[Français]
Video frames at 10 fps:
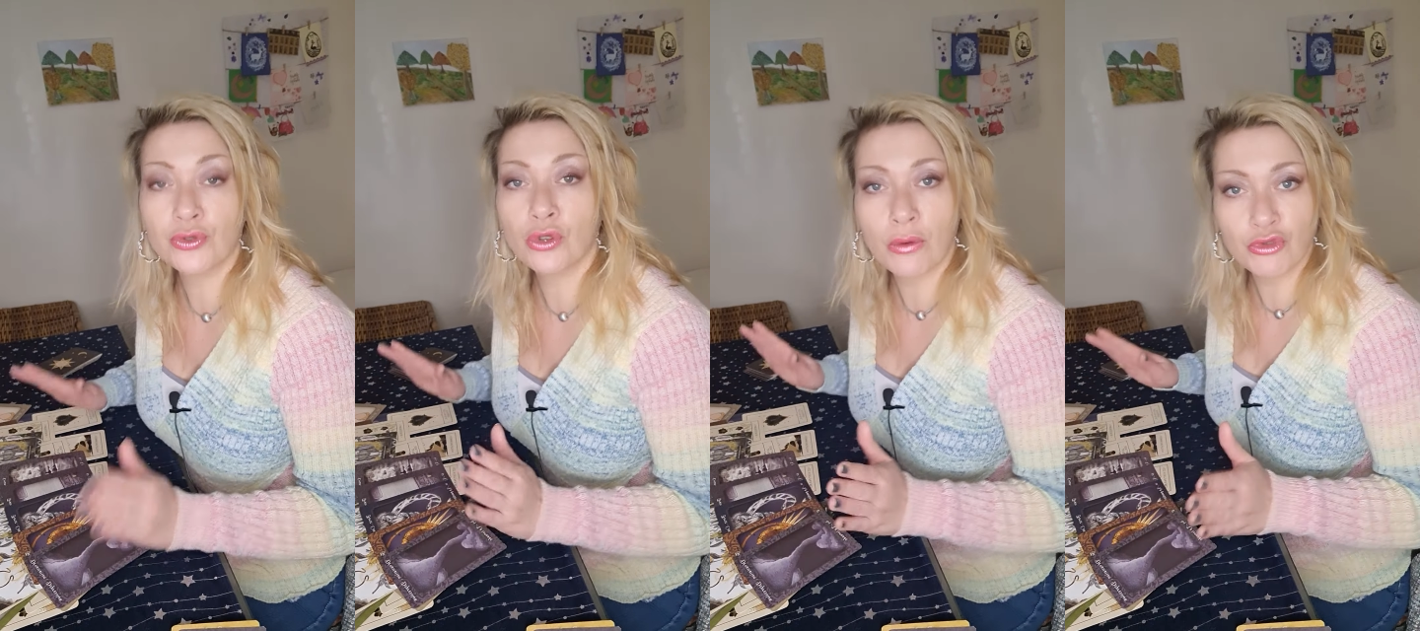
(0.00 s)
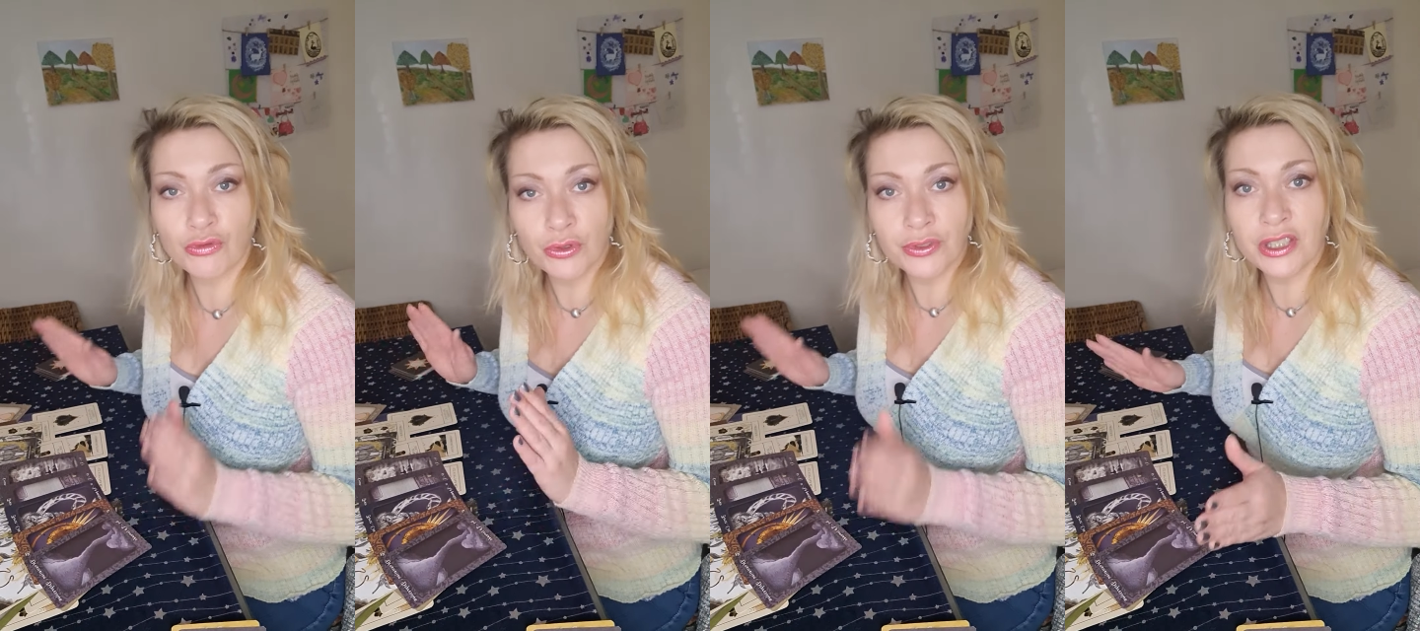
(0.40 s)
Donc, comme je
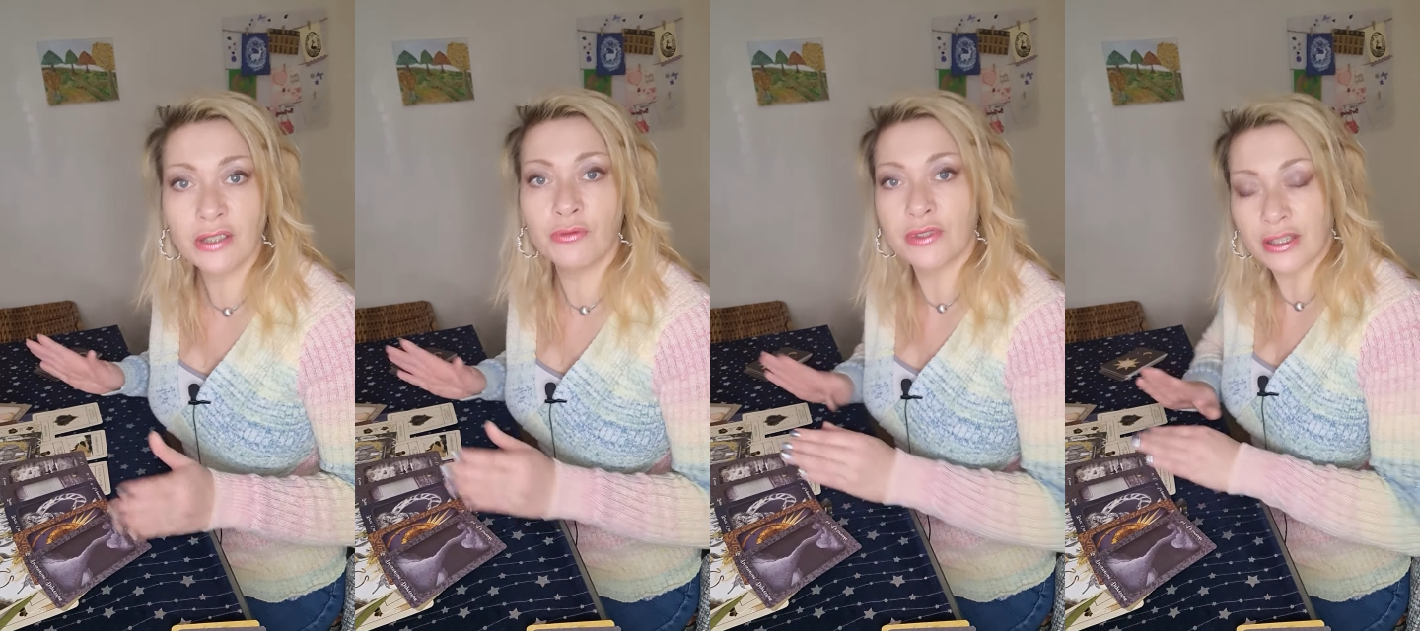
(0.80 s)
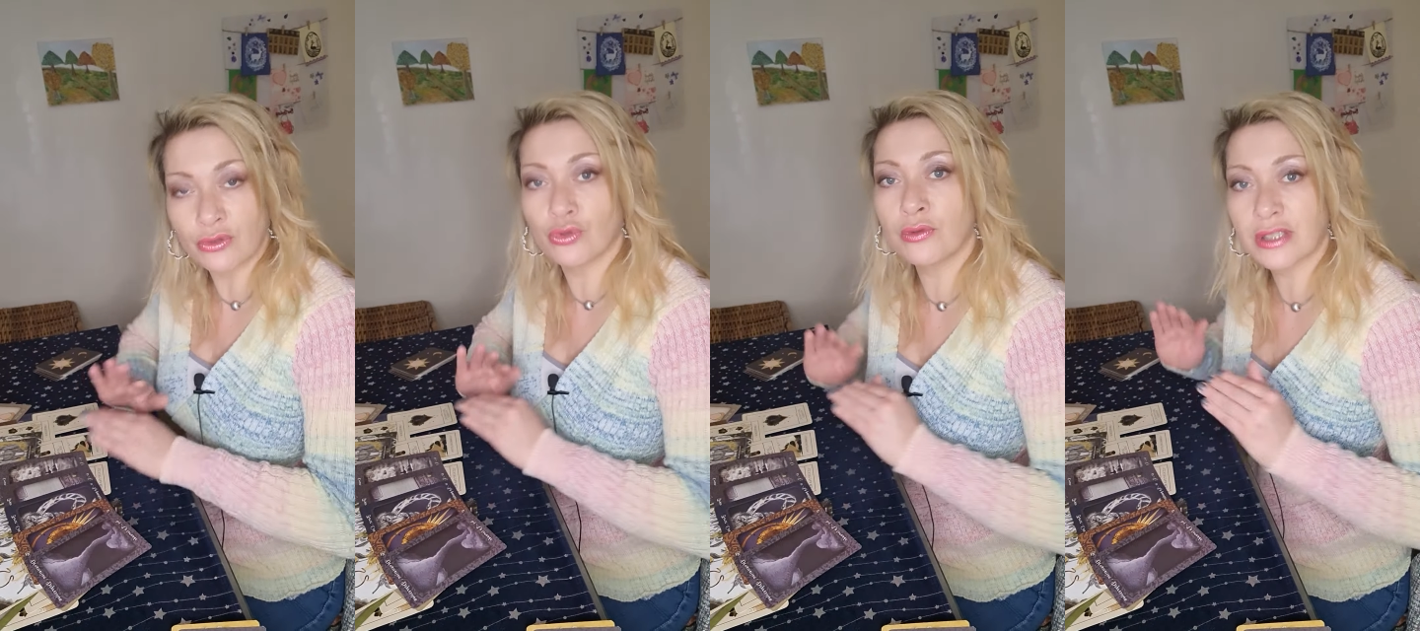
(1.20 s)
vous le dis, vous
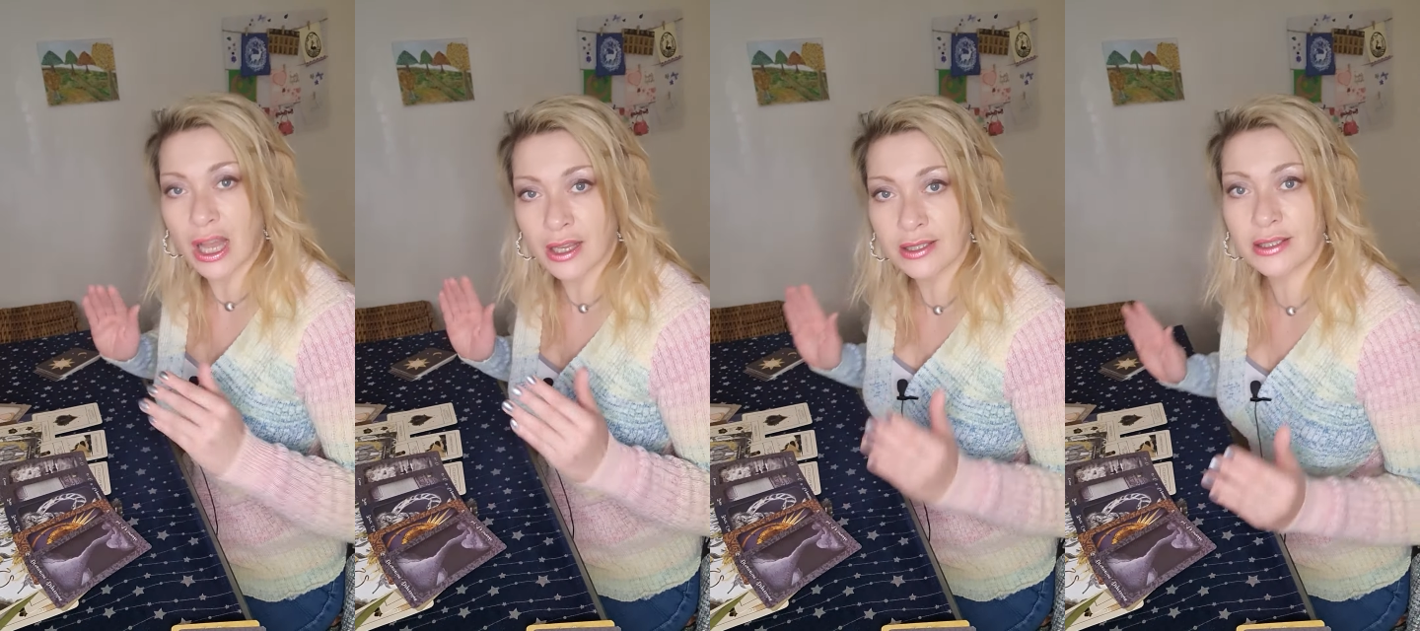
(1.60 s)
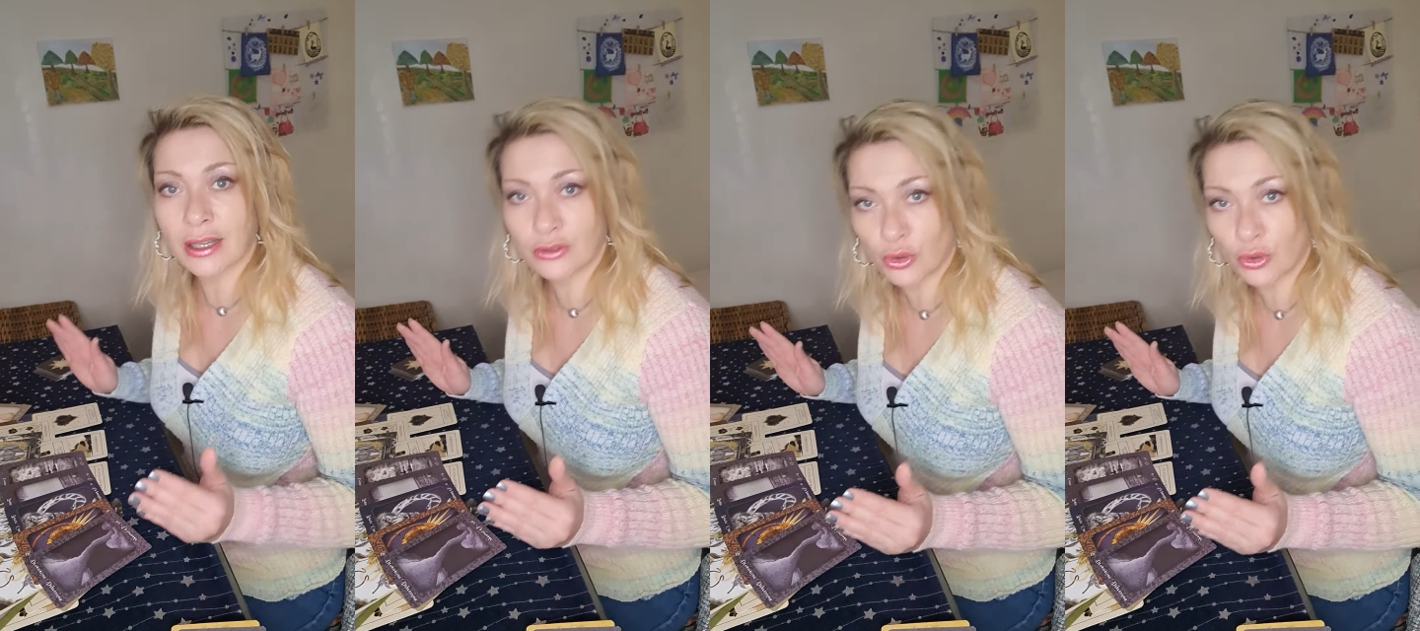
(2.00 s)
êtes tous à un stade